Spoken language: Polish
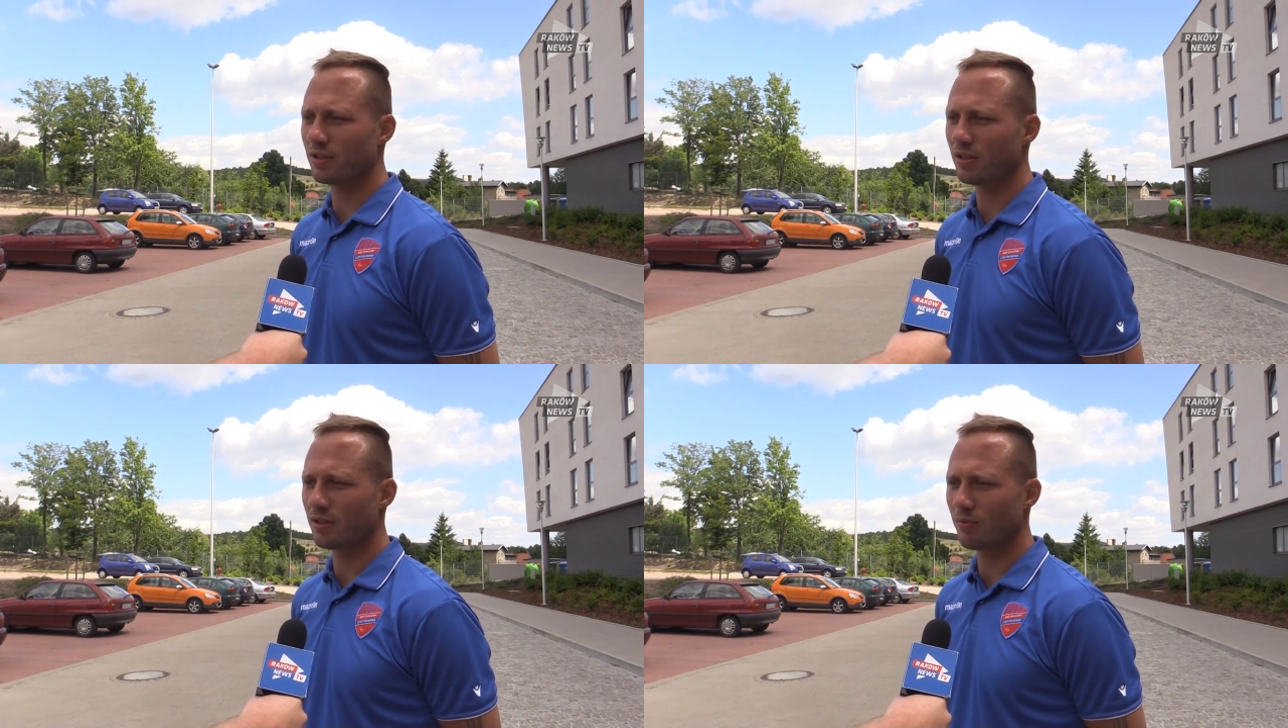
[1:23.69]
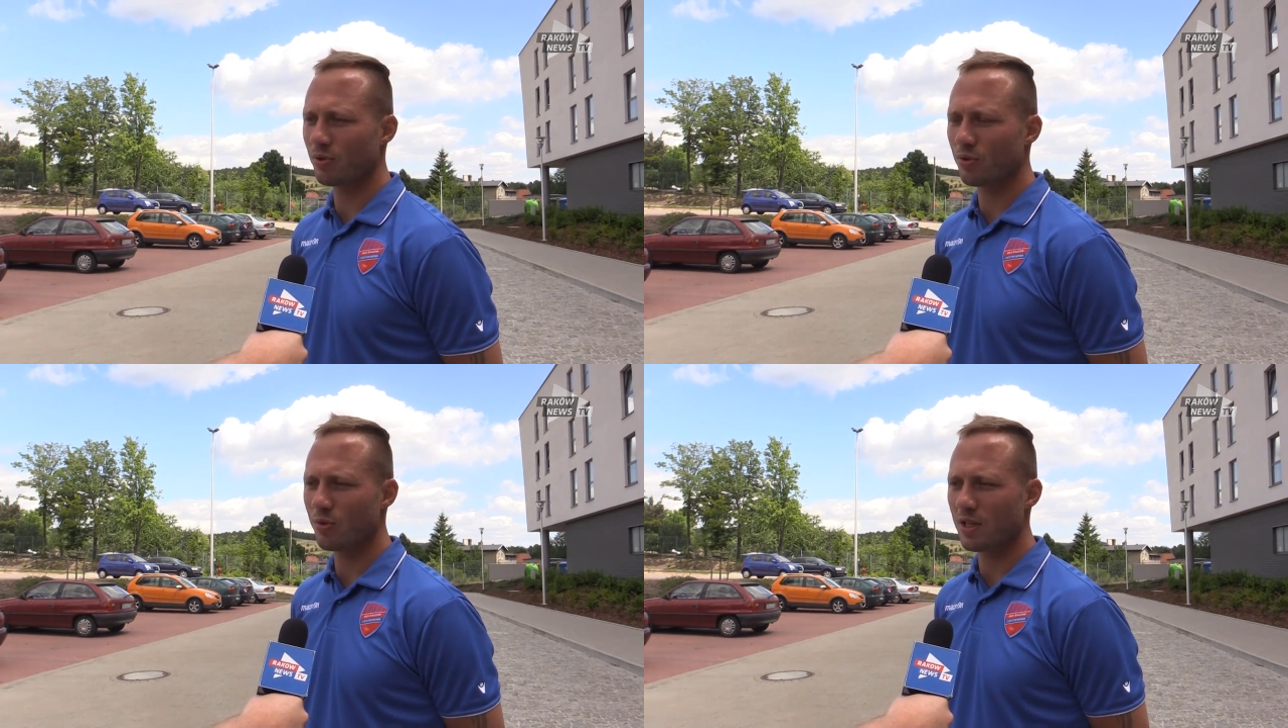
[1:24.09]
te, te
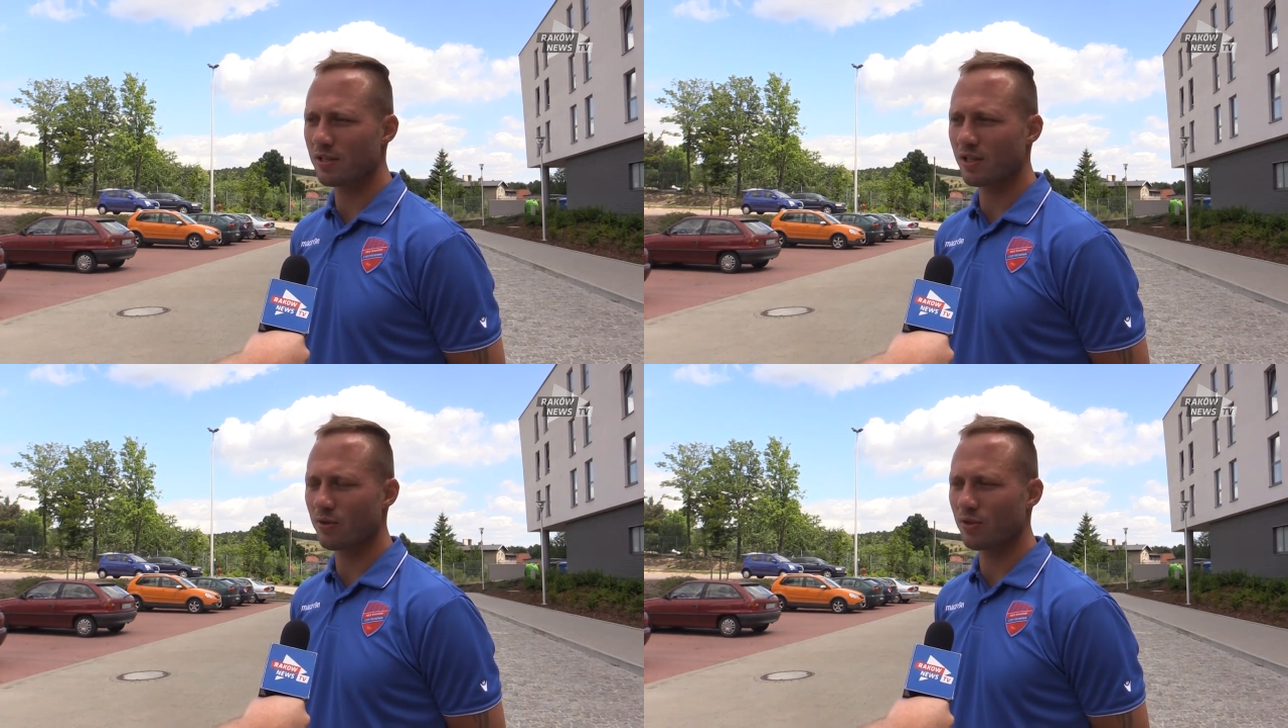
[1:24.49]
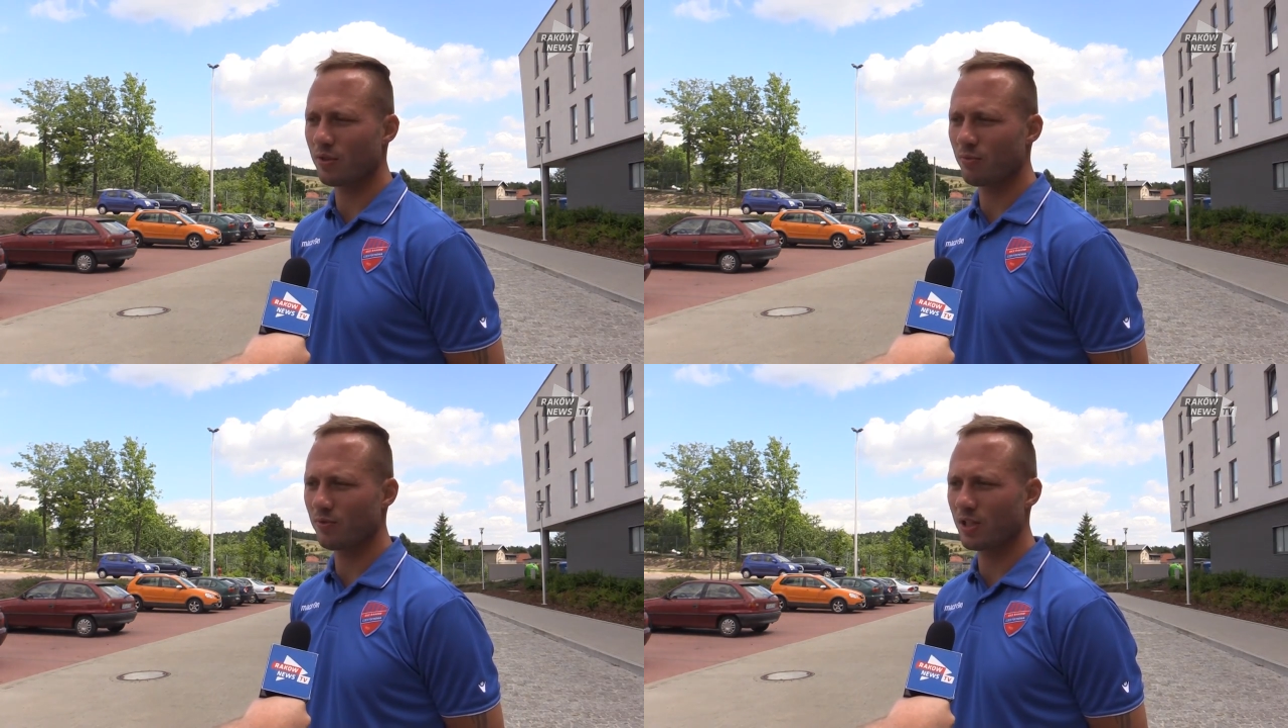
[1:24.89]
moje urazy jakoś
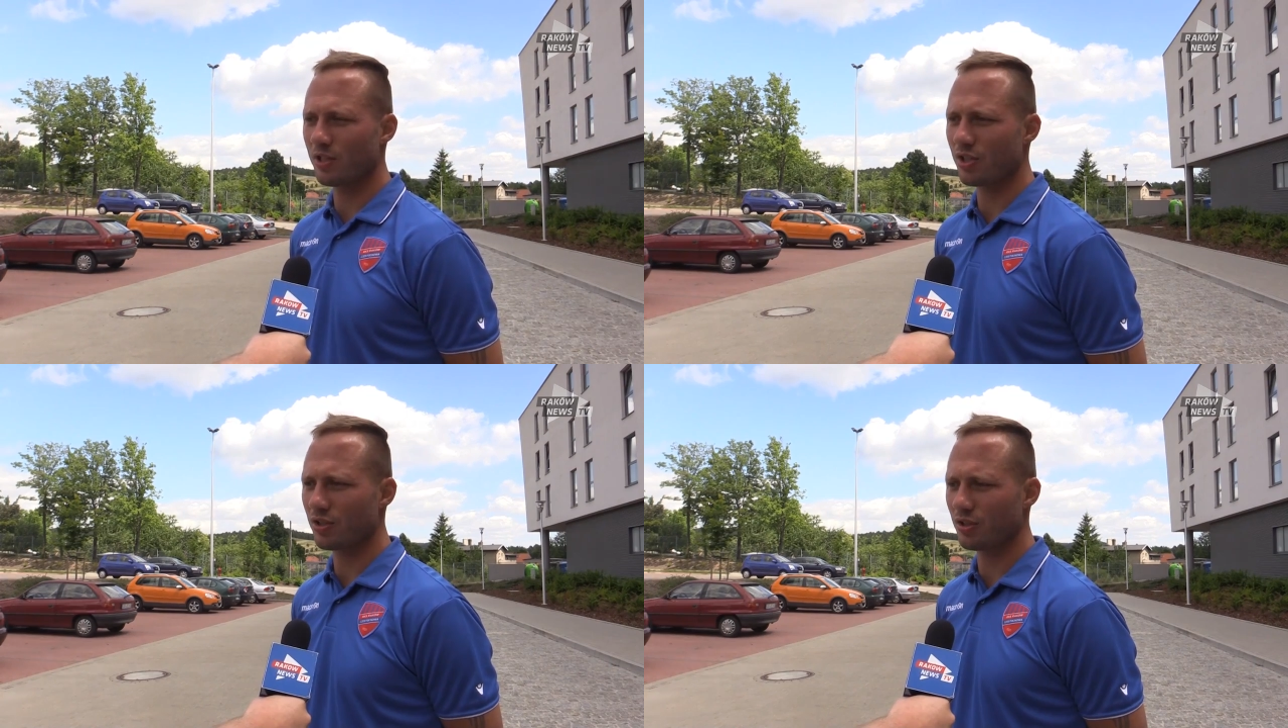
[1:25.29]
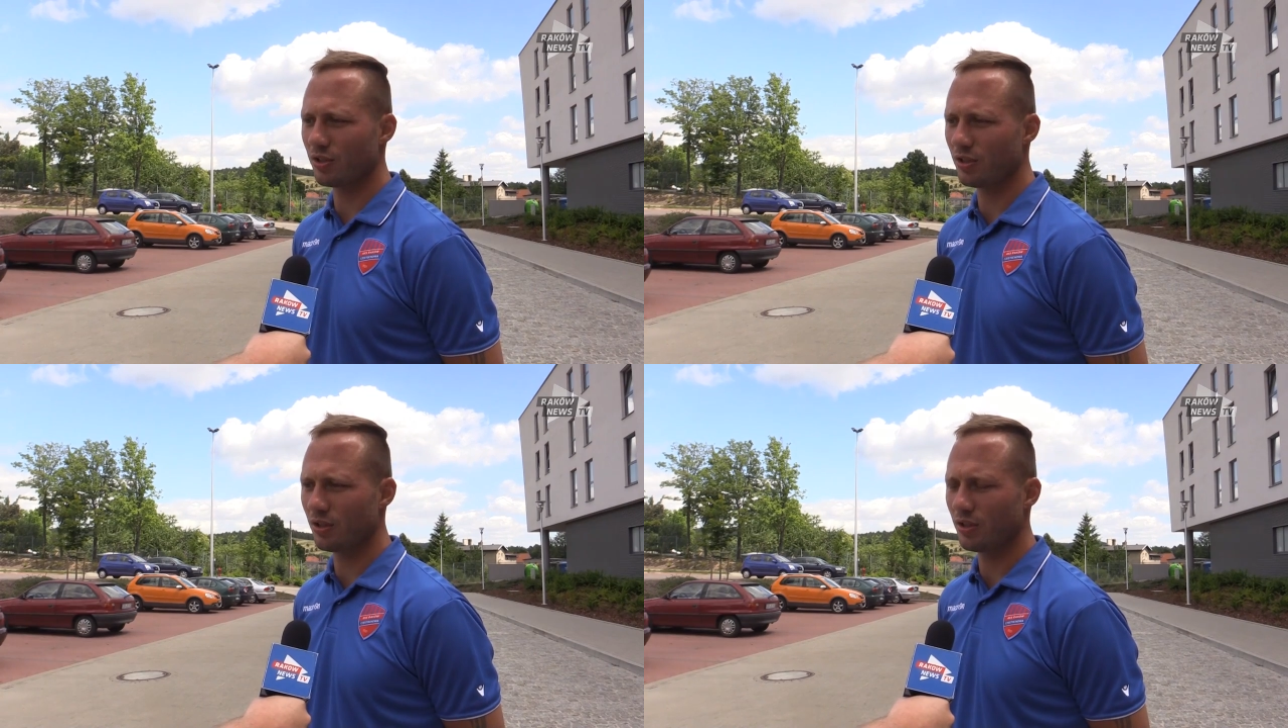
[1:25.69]
tam powyleczać
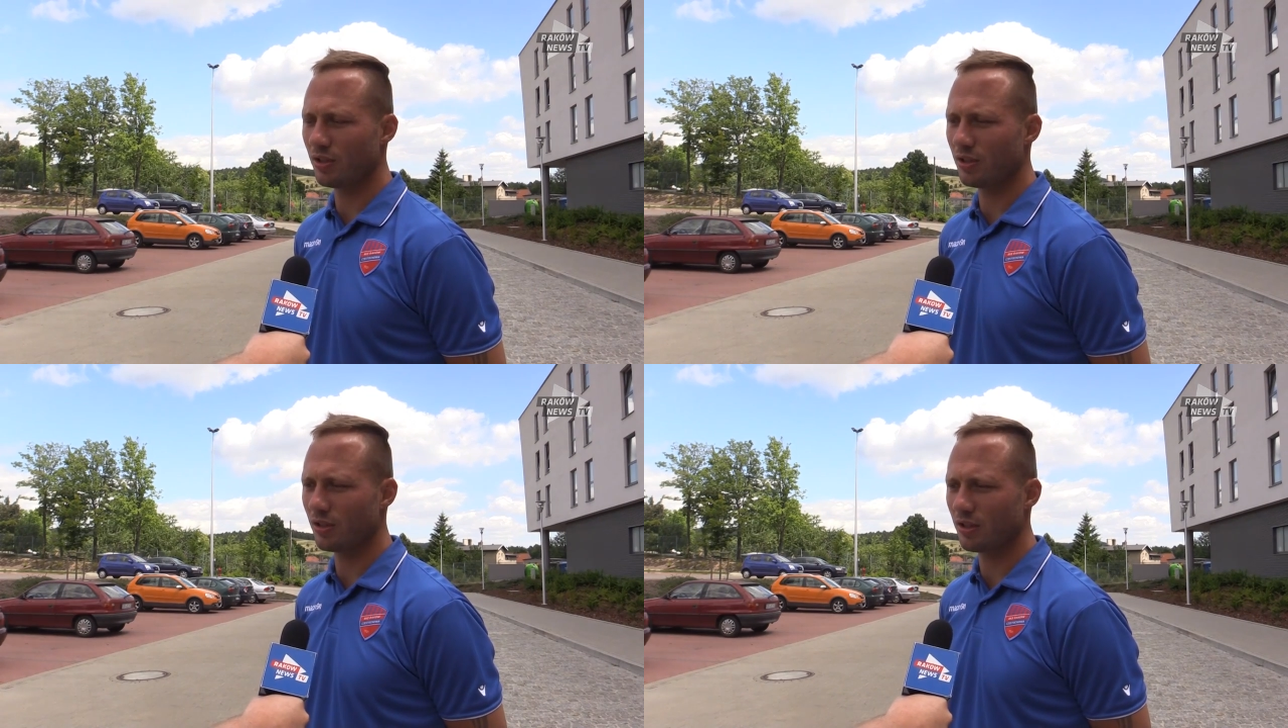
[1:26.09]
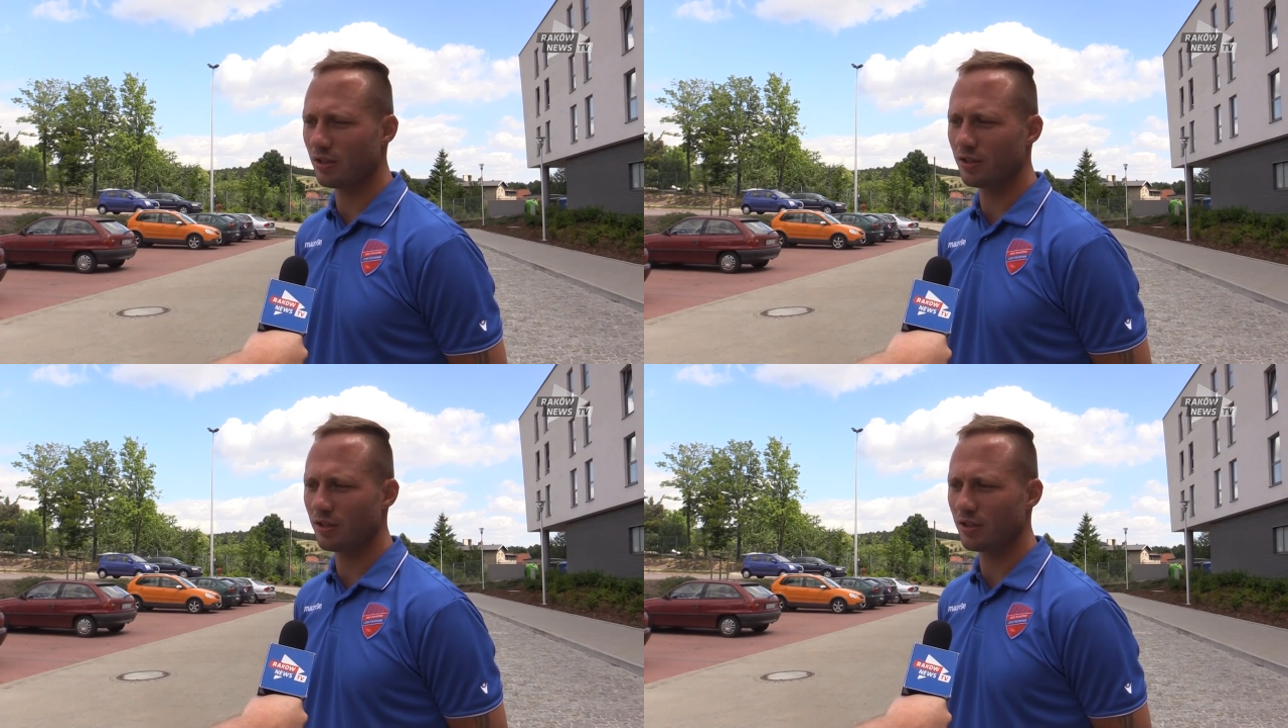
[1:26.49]
i e,